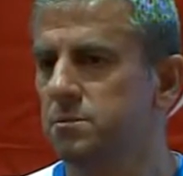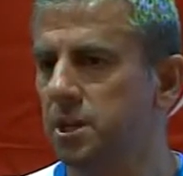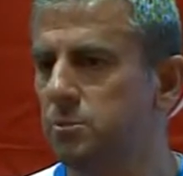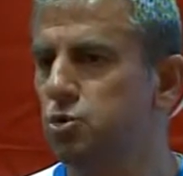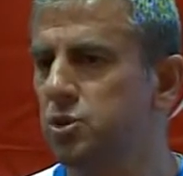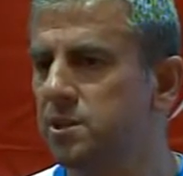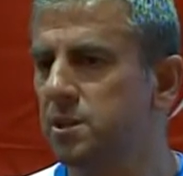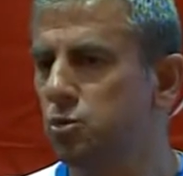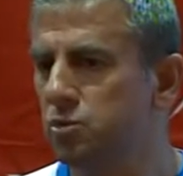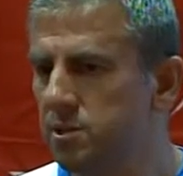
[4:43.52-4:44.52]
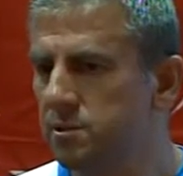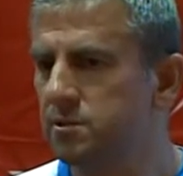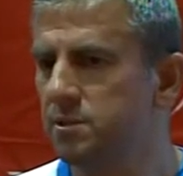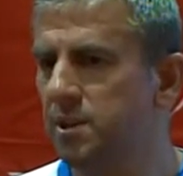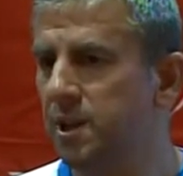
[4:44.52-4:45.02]
yani bunlar tabii onların
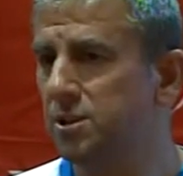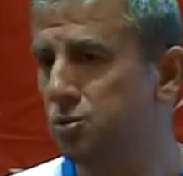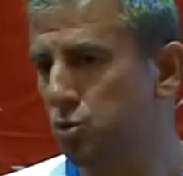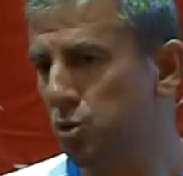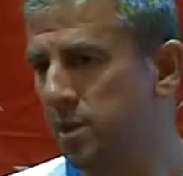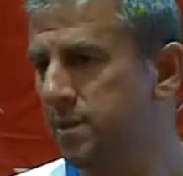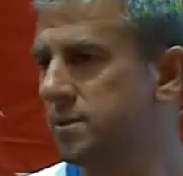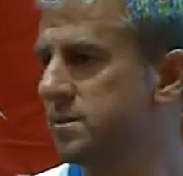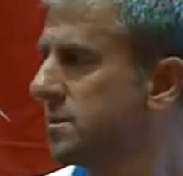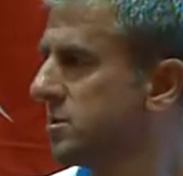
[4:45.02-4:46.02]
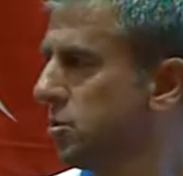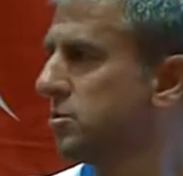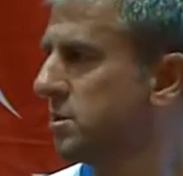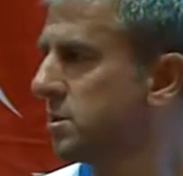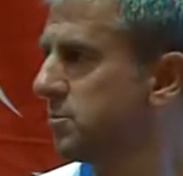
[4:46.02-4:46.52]
her zorlandıkları şey
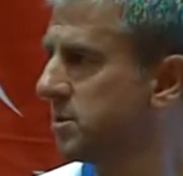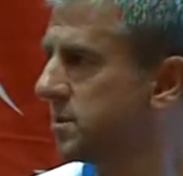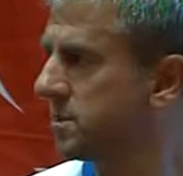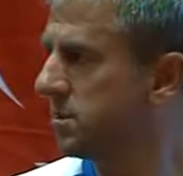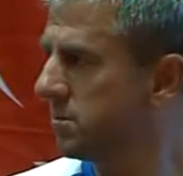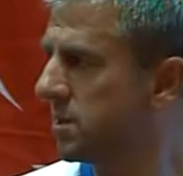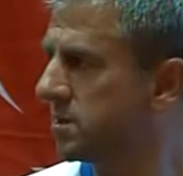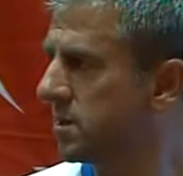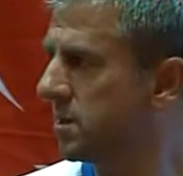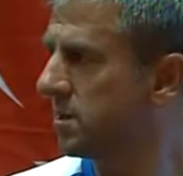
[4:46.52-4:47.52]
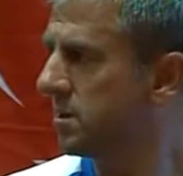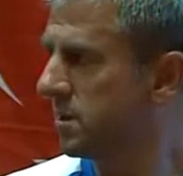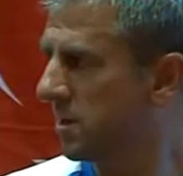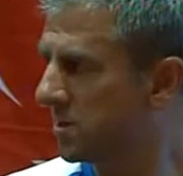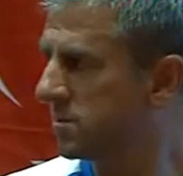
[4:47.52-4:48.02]
onların kapasitesini biraz daha
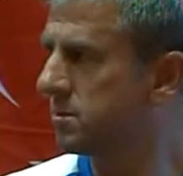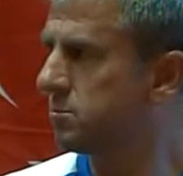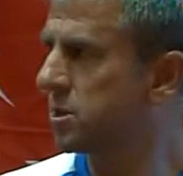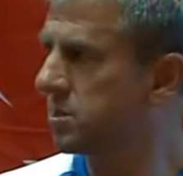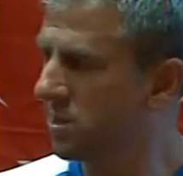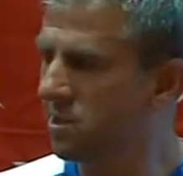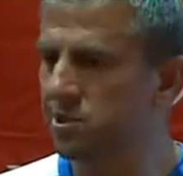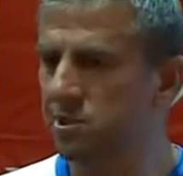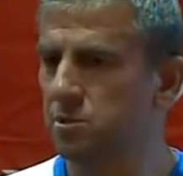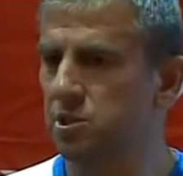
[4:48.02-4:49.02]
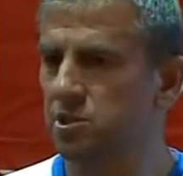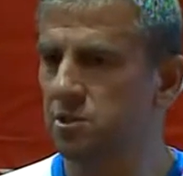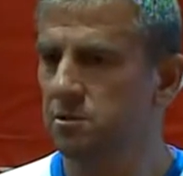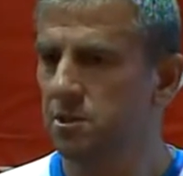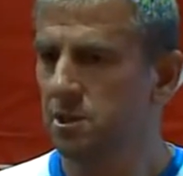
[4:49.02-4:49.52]
arttırmak, geliştirmek
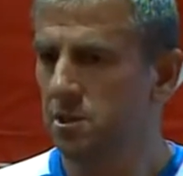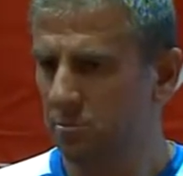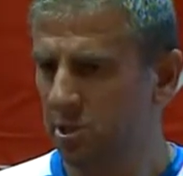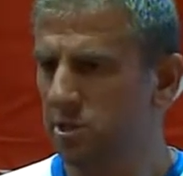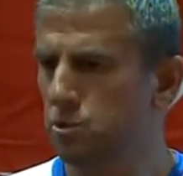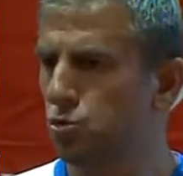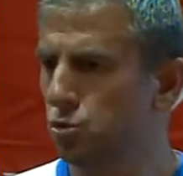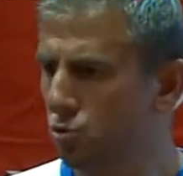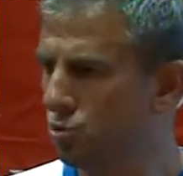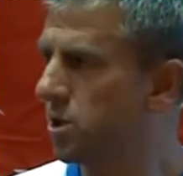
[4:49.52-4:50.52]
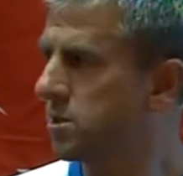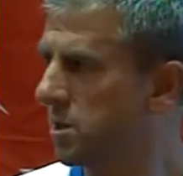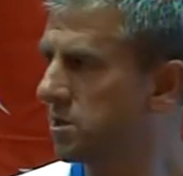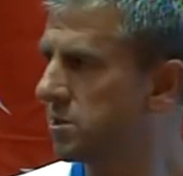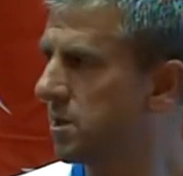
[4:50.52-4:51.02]
için. Biraz da yorgunluğa
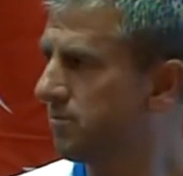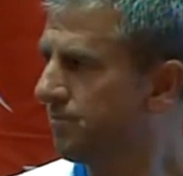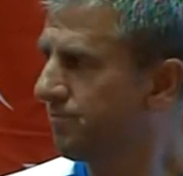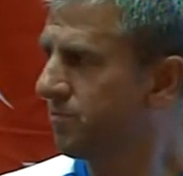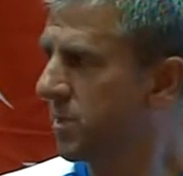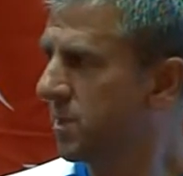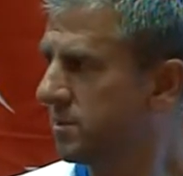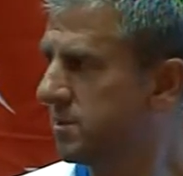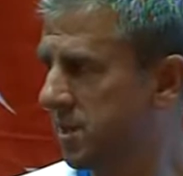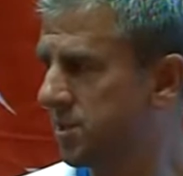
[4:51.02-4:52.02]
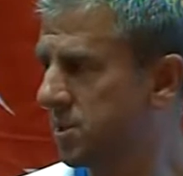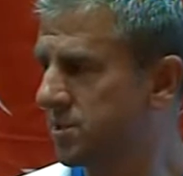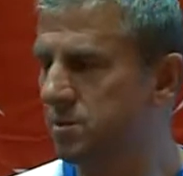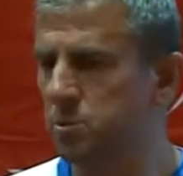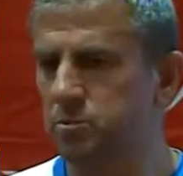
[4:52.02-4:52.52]
karşı da direnç
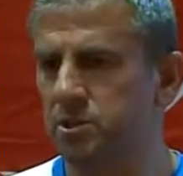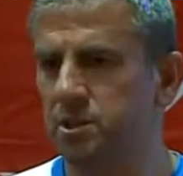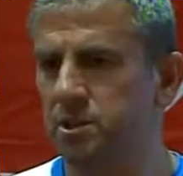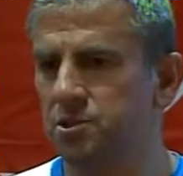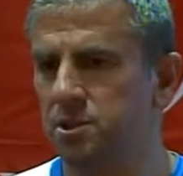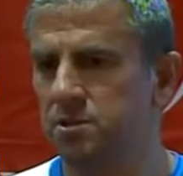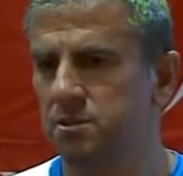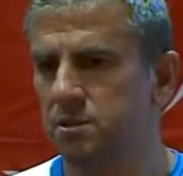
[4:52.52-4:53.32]
kazanmamız gerekecek.